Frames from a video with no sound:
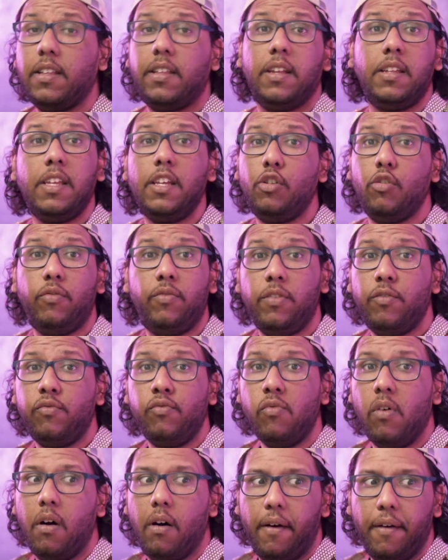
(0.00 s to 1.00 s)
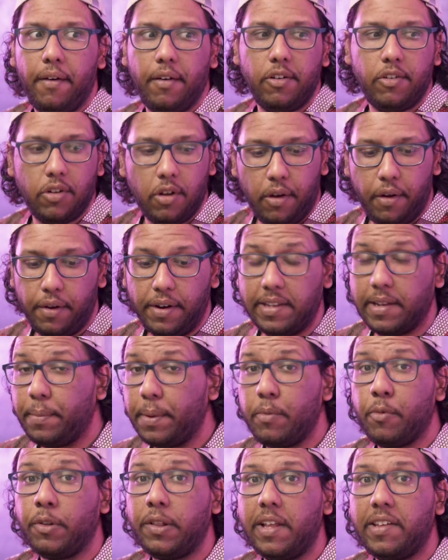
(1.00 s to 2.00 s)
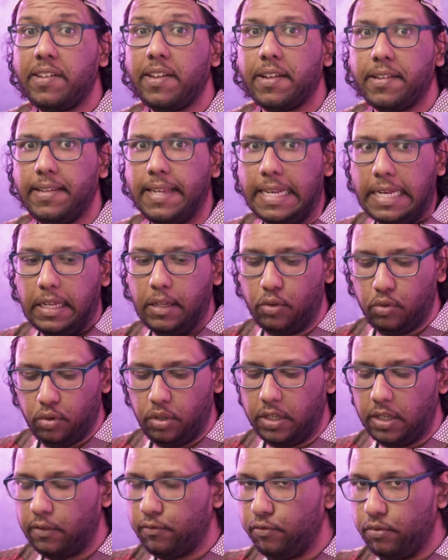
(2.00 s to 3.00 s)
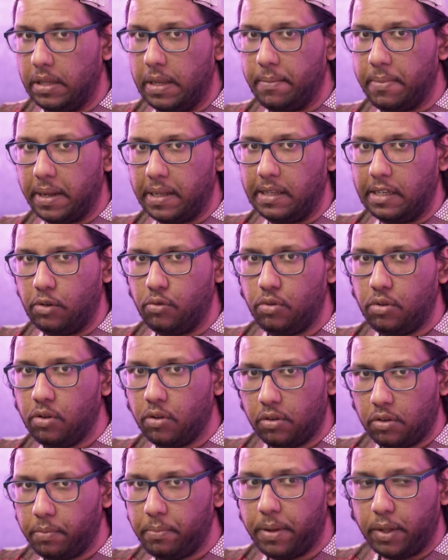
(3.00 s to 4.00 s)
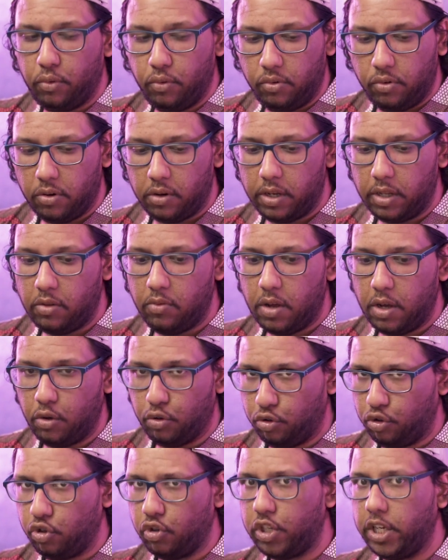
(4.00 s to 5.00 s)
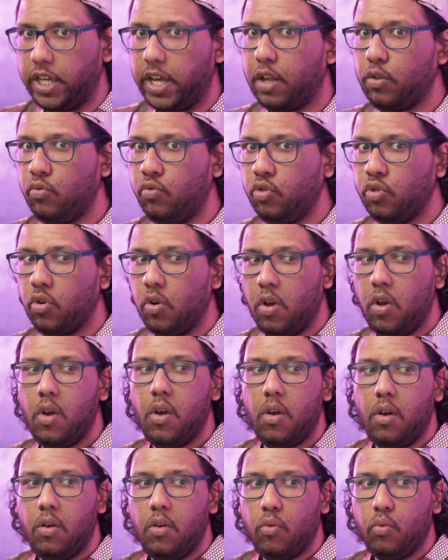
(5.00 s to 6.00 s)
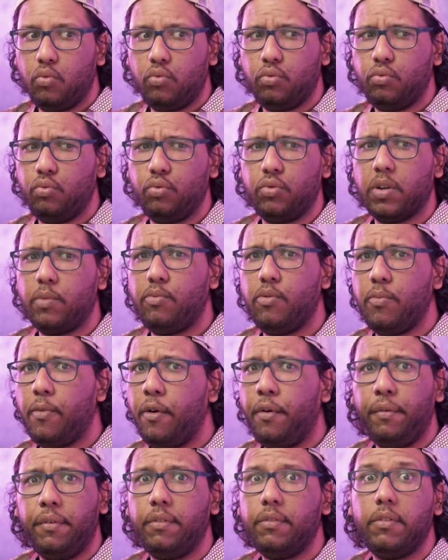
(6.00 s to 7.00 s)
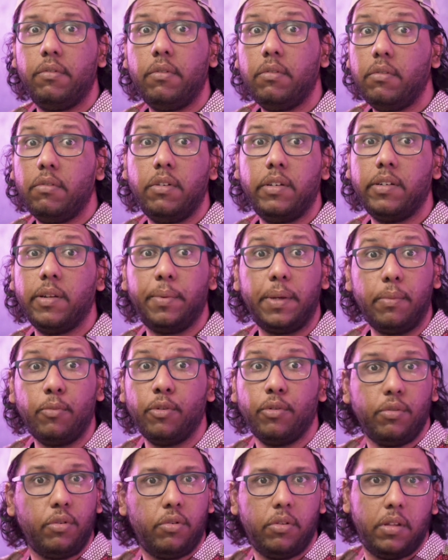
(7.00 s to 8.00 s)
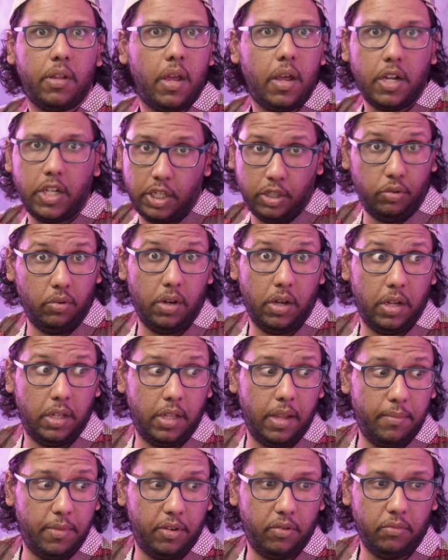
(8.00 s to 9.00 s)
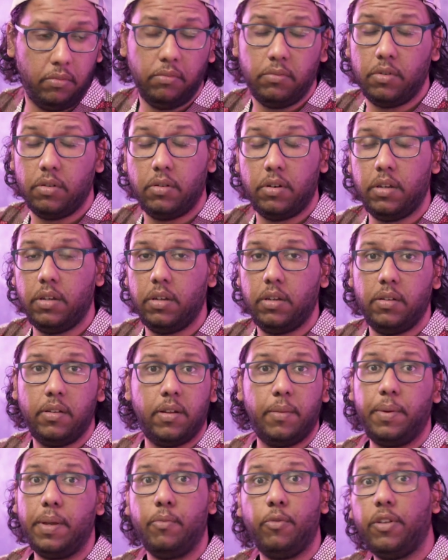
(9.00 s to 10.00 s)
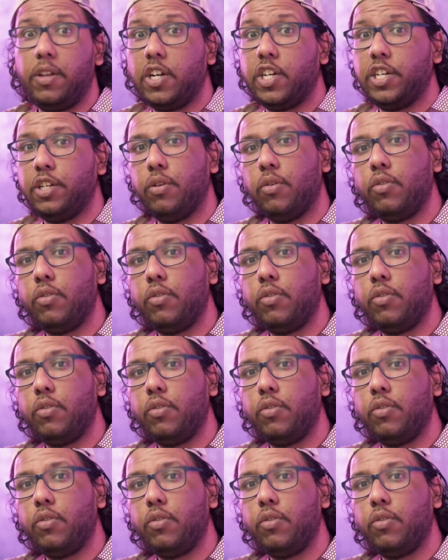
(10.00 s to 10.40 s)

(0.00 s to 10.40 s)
des techniques de fifou, hein, genre les imprimantes laser, tu sais, les trucs qui te foutent des particules d'encre partout sur les doigts quand tu changes les cartouches, ou tout simplement euh, les imprimantes que t'as chez toi à ta maison, euh, les imprimantes à jet